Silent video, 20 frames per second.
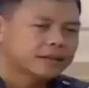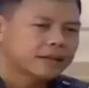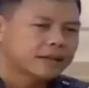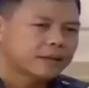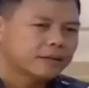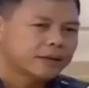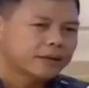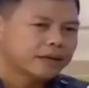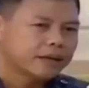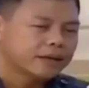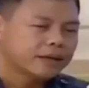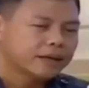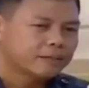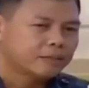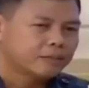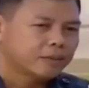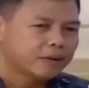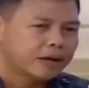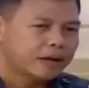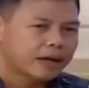Sir Javi,
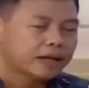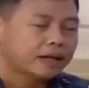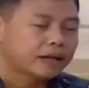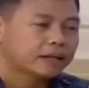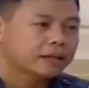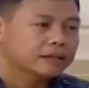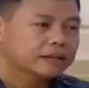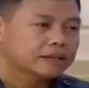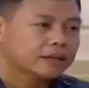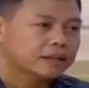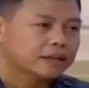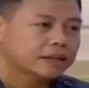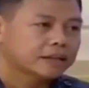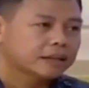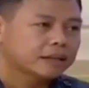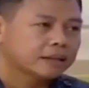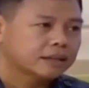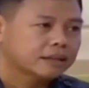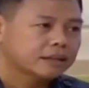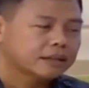alam mo, I
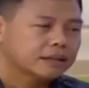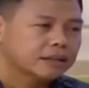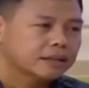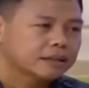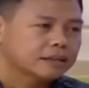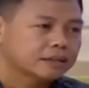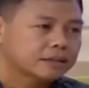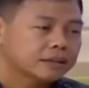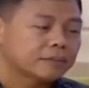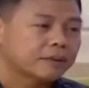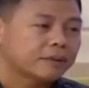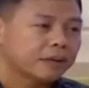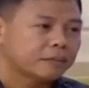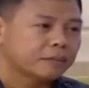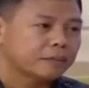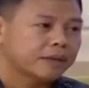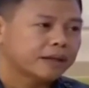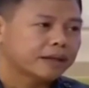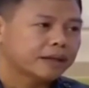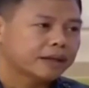understand
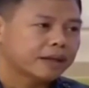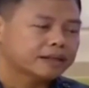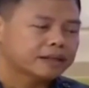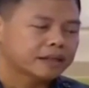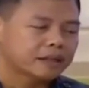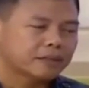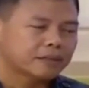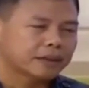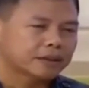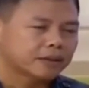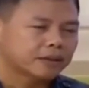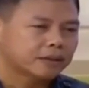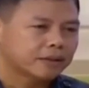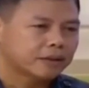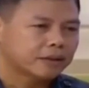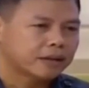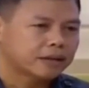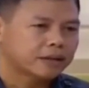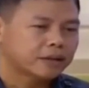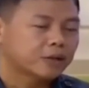JPNP kay Sir Bato.
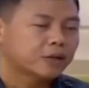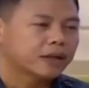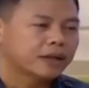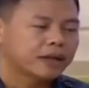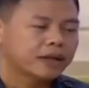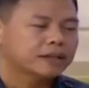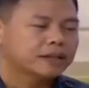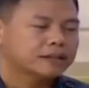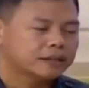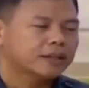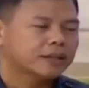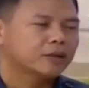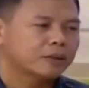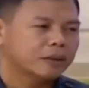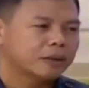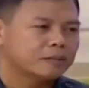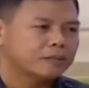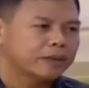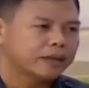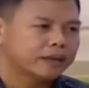He is a
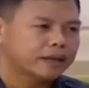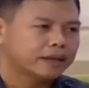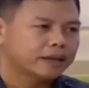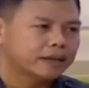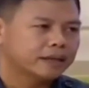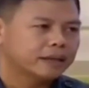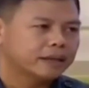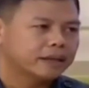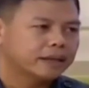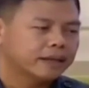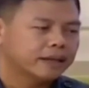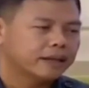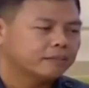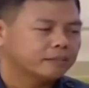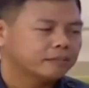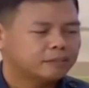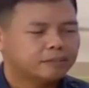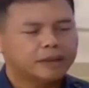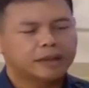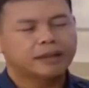human being
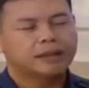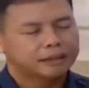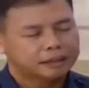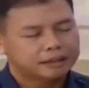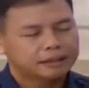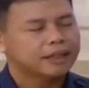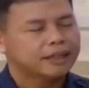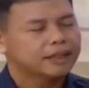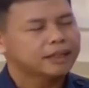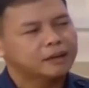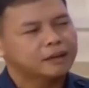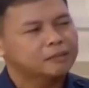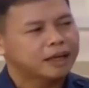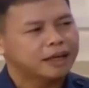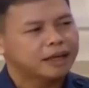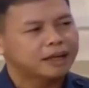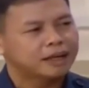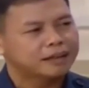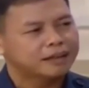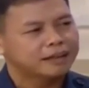na ma-
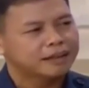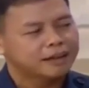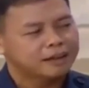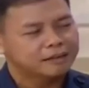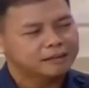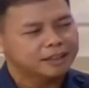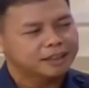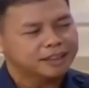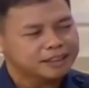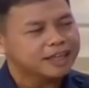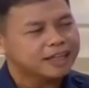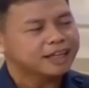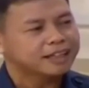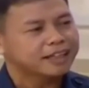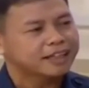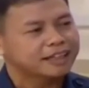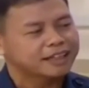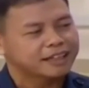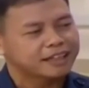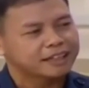talagang ma, nasa
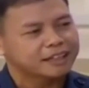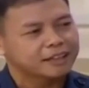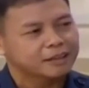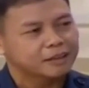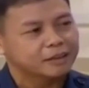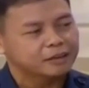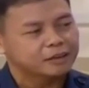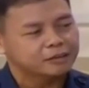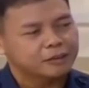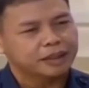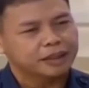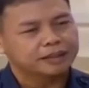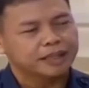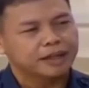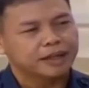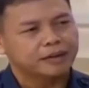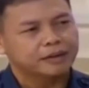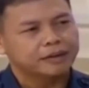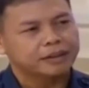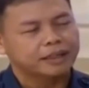kanya yan, no,
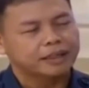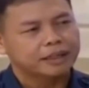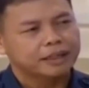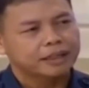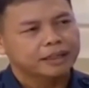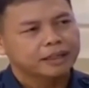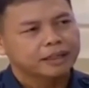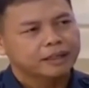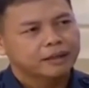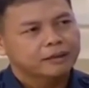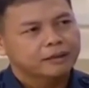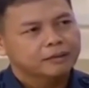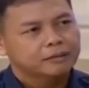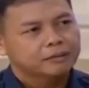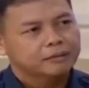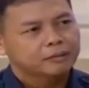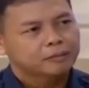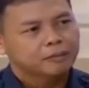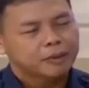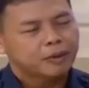pagkataon niya.
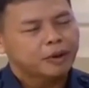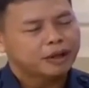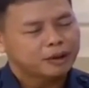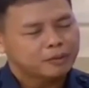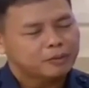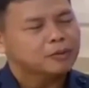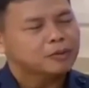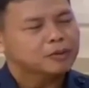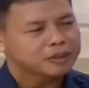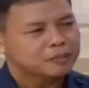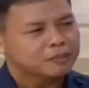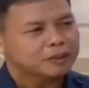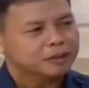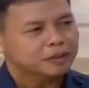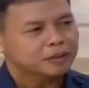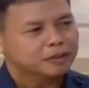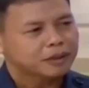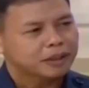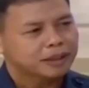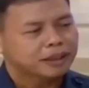Pero alam ko, Sir
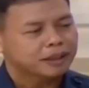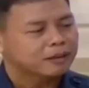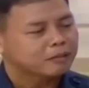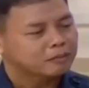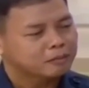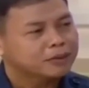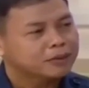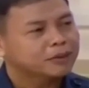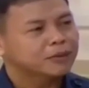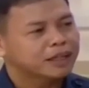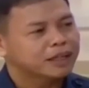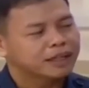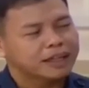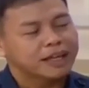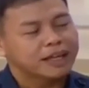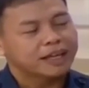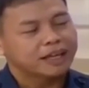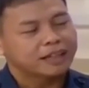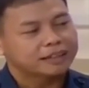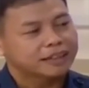Bato, talaga bato yan,
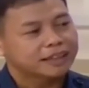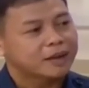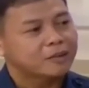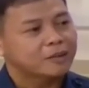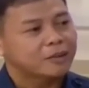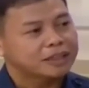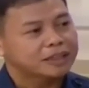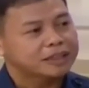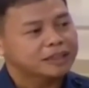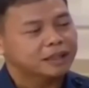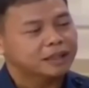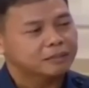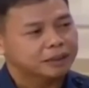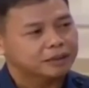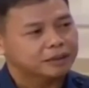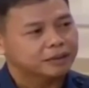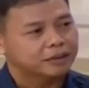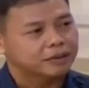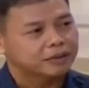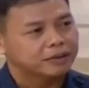kaya nga tinawag siya
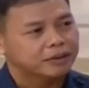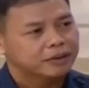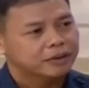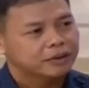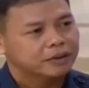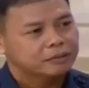na bato.